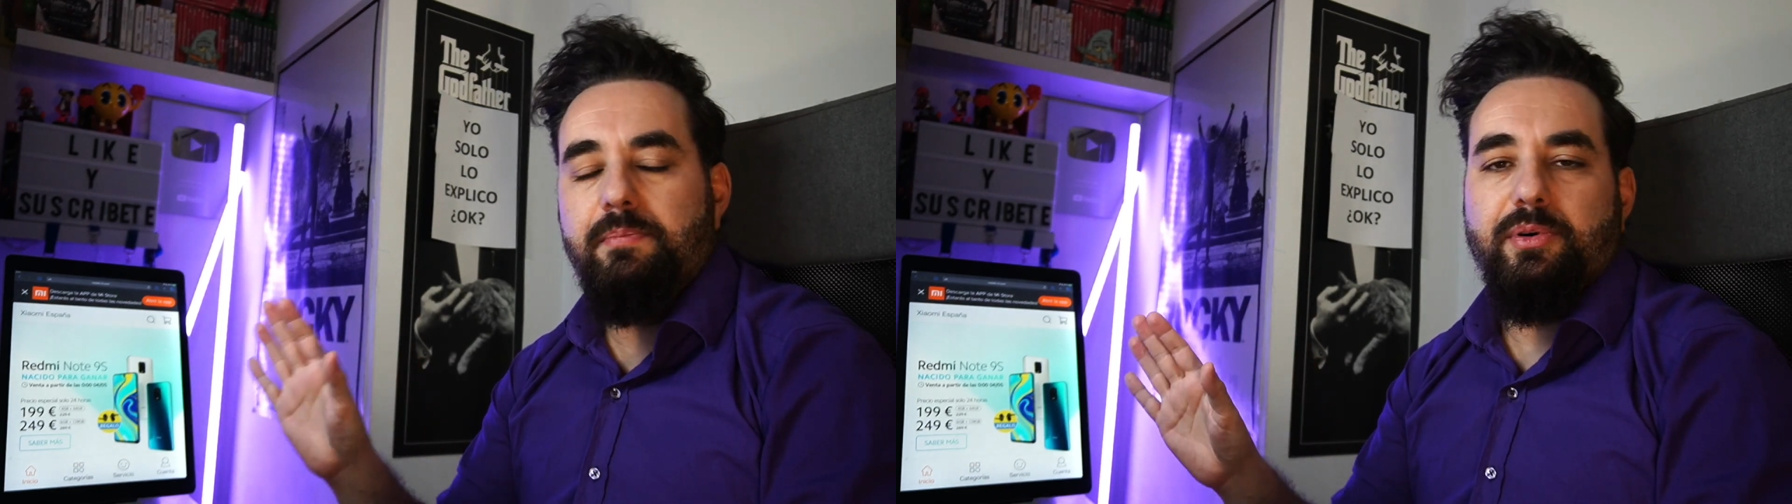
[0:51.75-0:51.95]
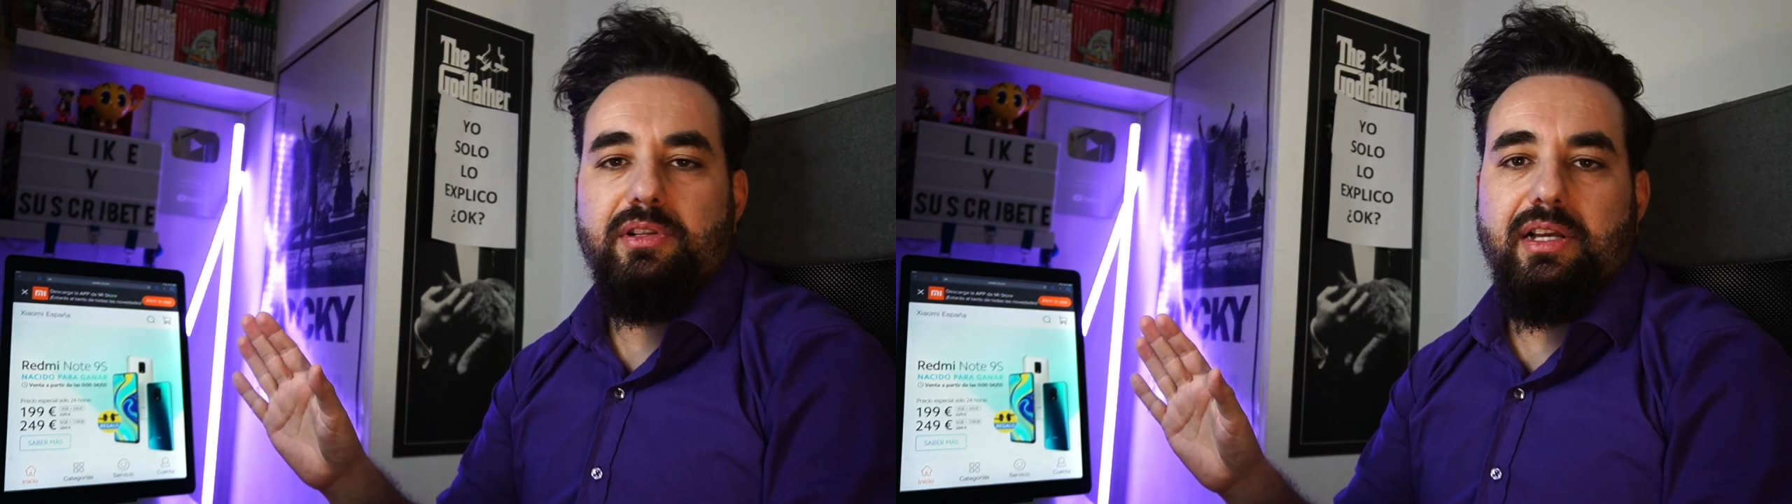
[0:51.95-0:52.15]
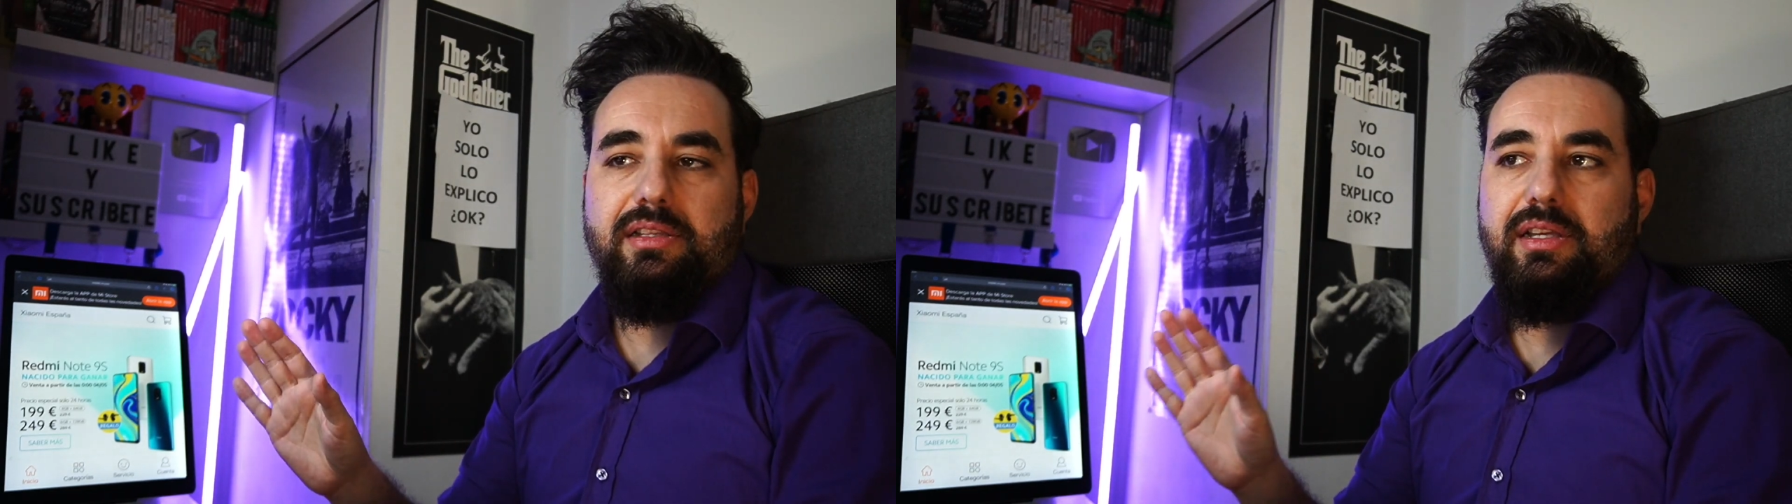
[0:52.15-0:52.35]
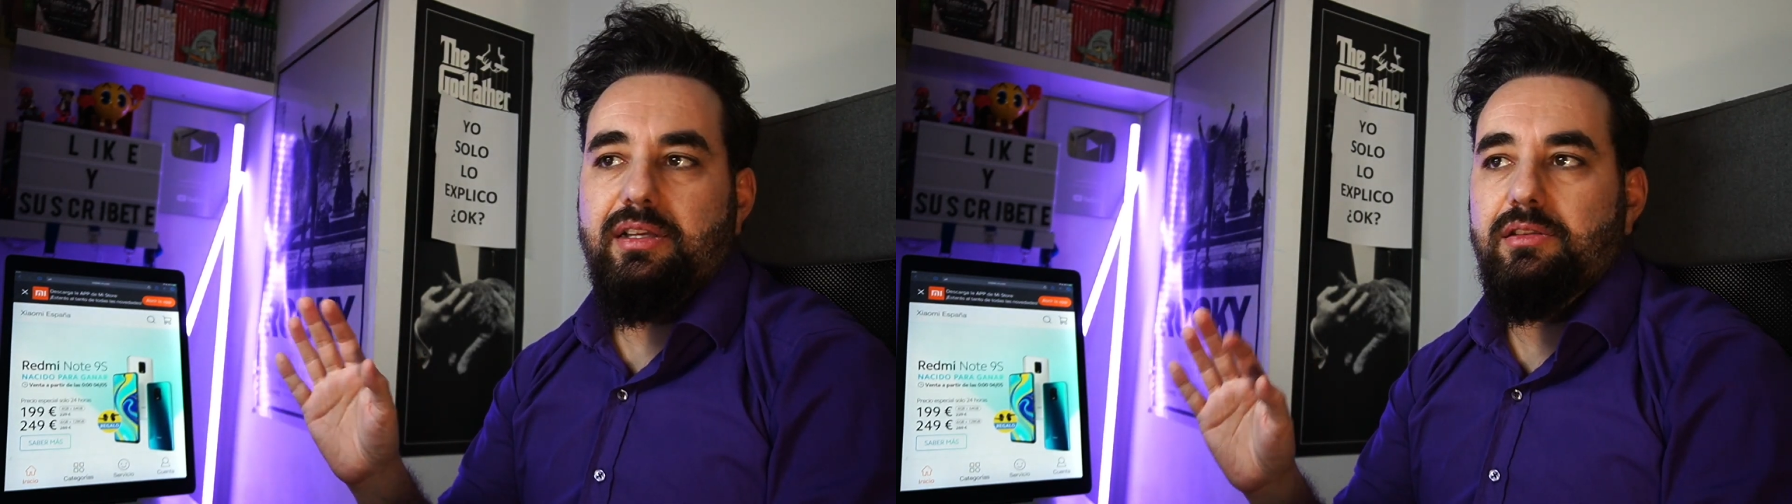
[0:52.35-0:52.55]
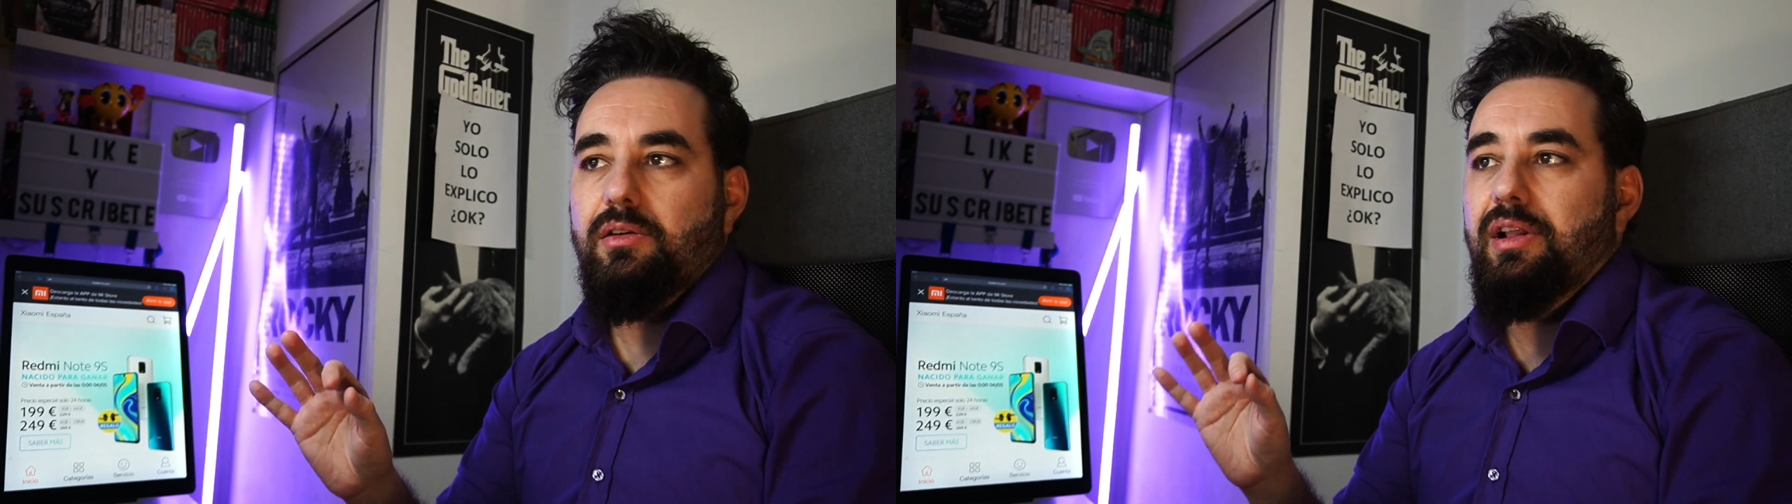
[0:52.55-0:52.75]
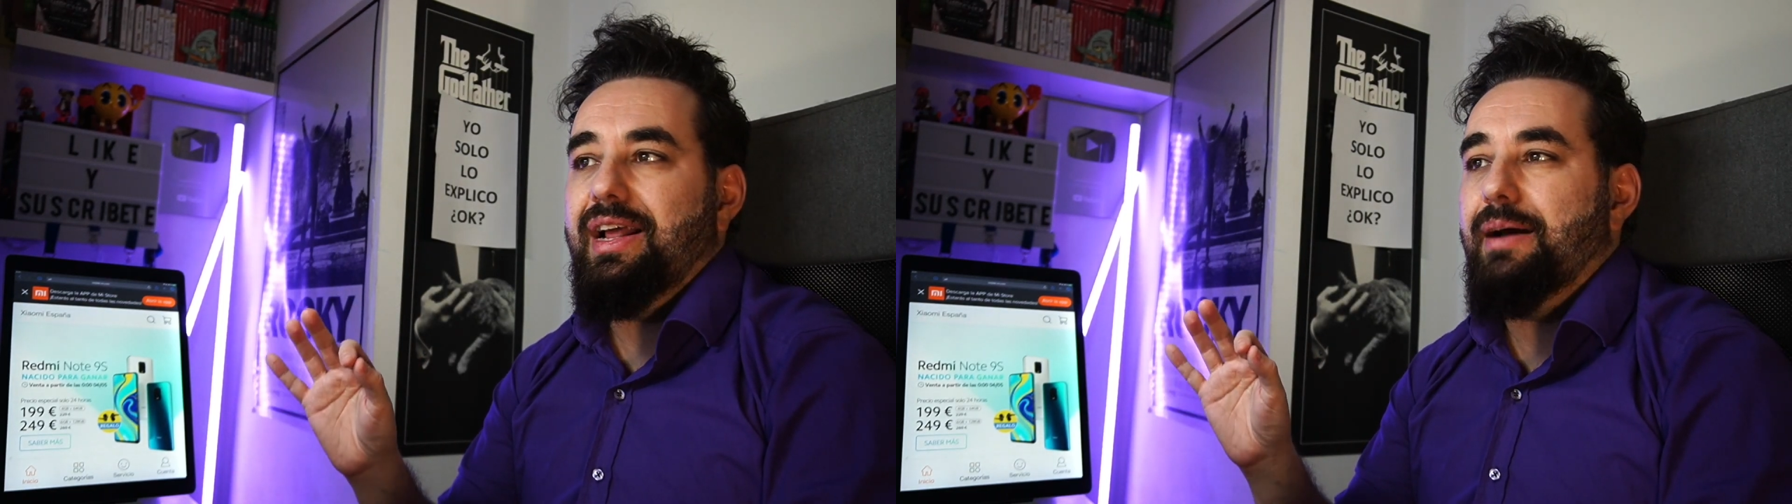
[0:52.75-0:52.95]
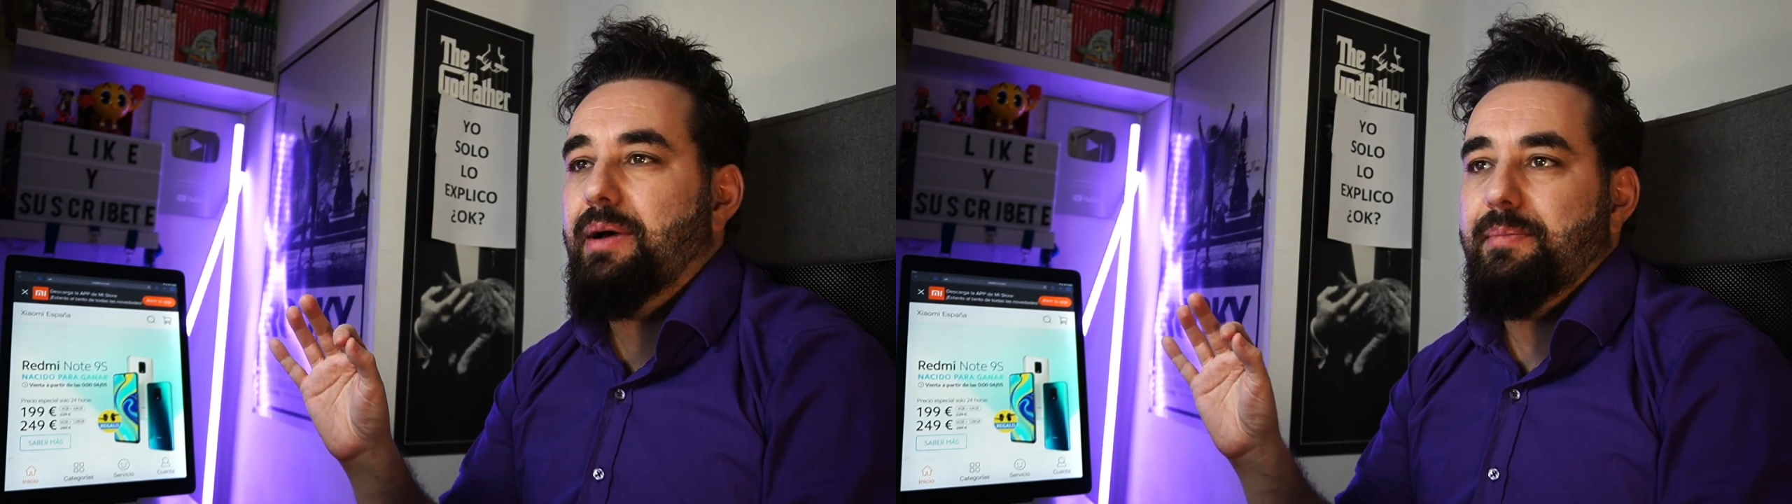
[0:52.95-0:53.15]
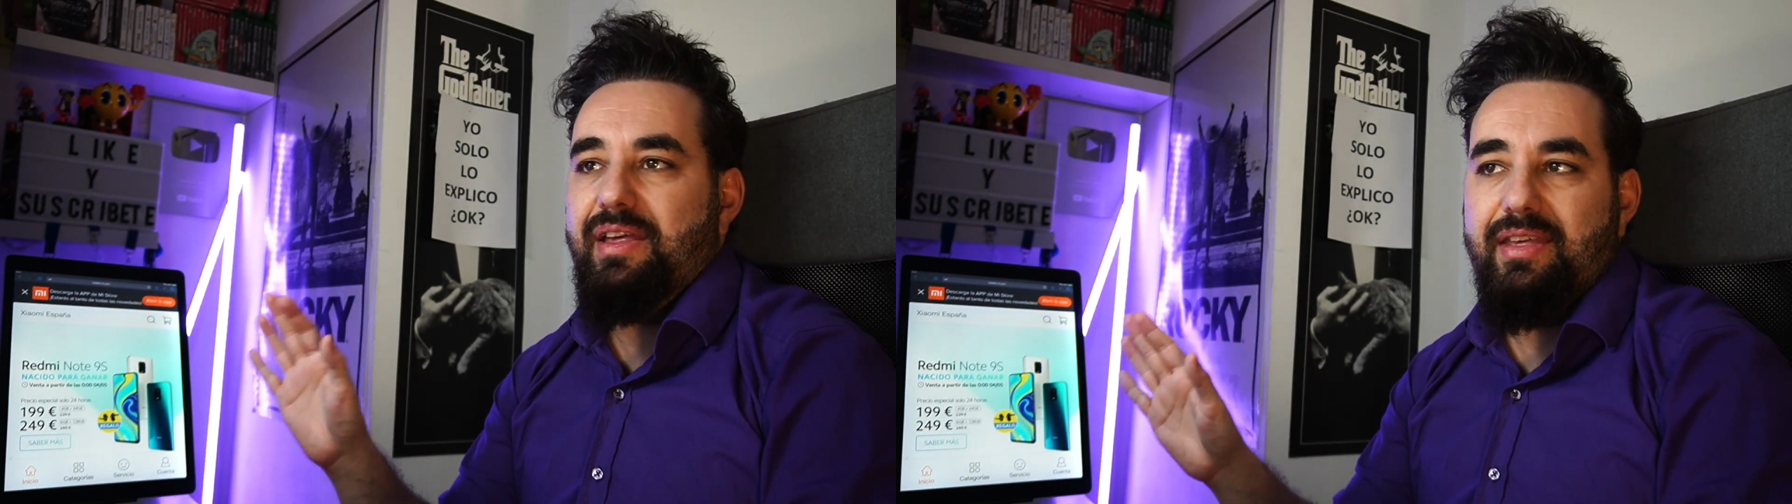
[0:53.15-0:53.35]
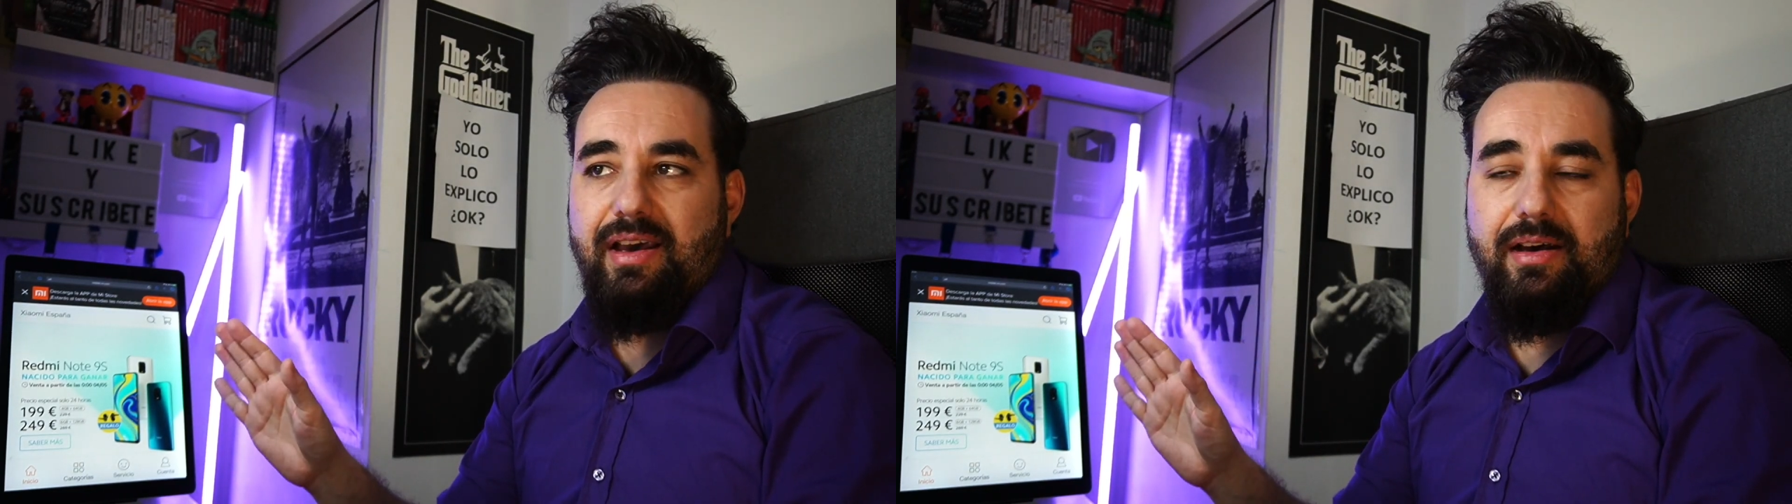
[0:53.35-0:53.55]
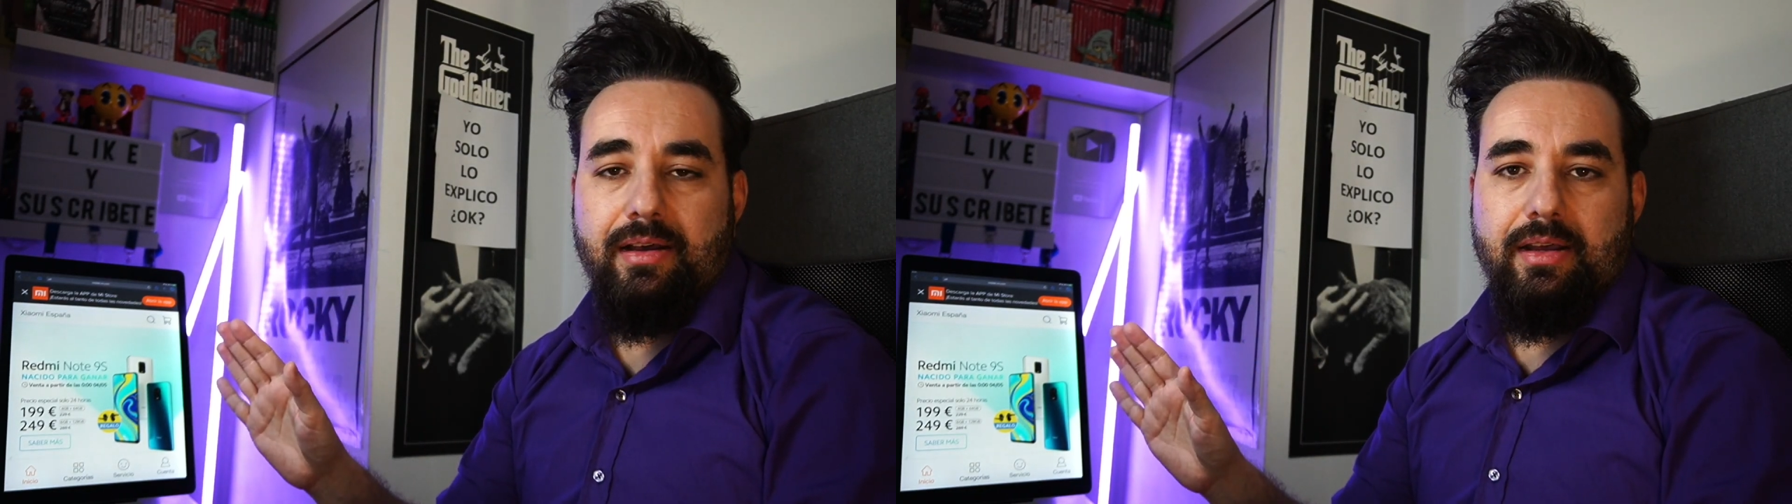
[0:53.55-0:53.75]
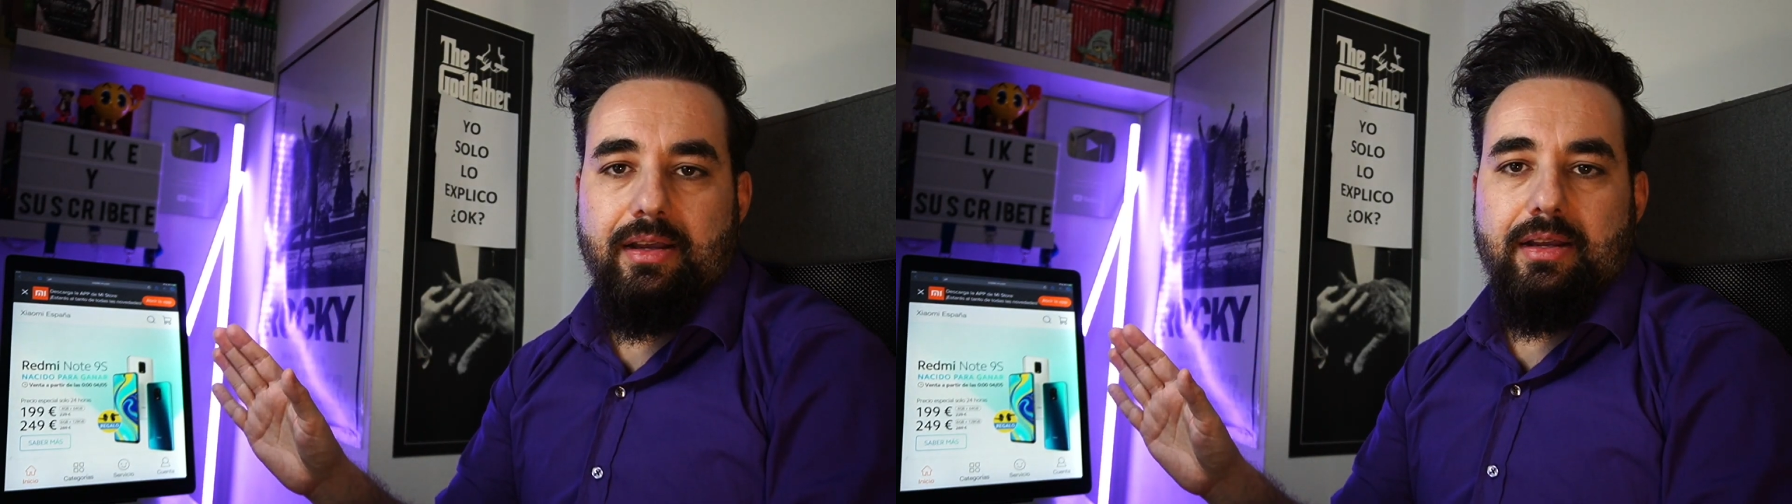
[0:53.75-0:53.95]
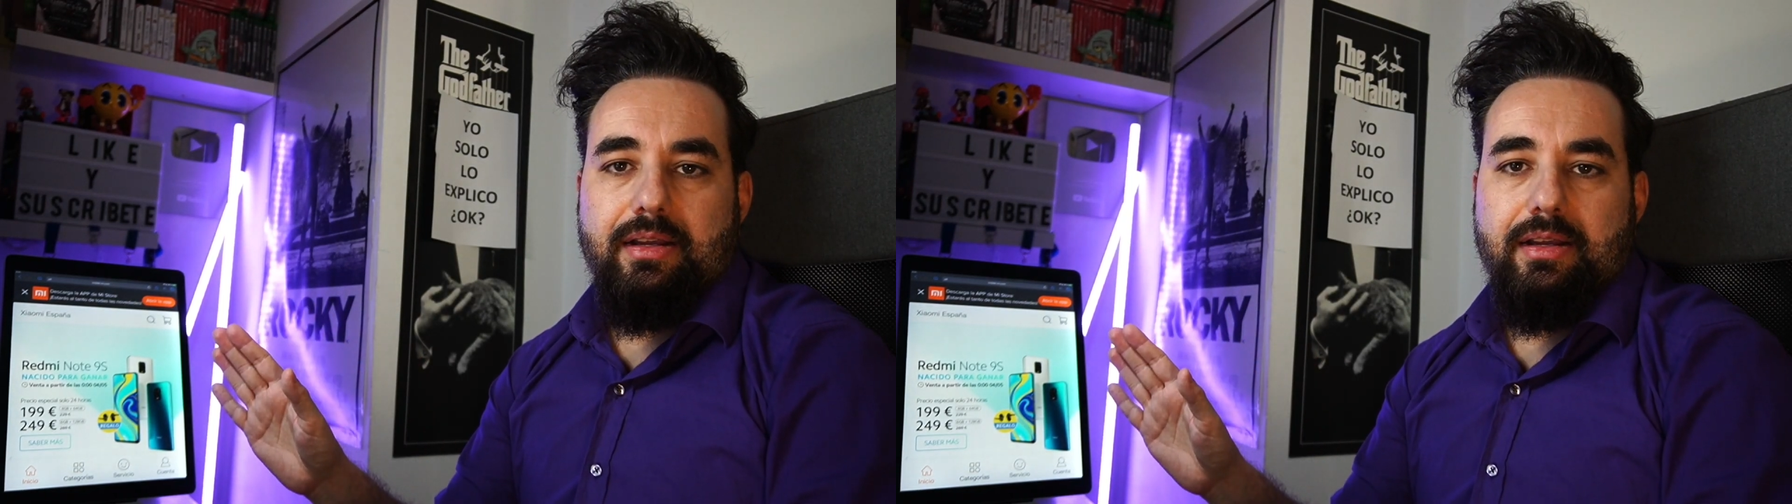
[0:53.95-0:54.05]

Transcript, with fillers: importante dentro del gama media,